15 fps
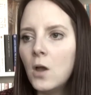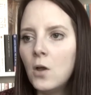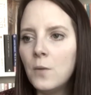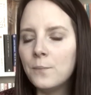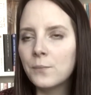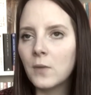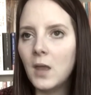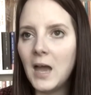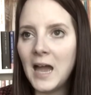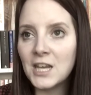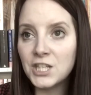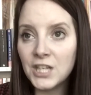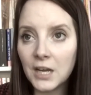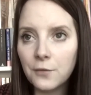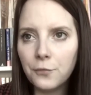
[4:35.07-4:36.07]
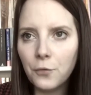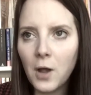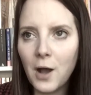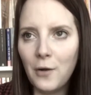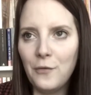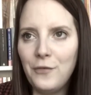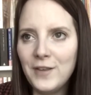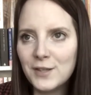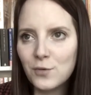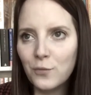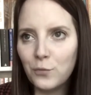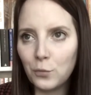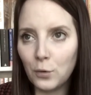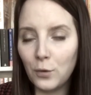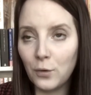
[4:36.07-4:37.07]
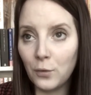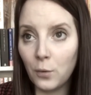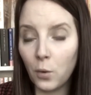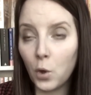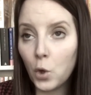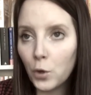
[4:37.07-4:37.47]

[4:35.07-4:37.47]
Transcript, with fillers: euh, à chaque fois, en fait, que vous euh,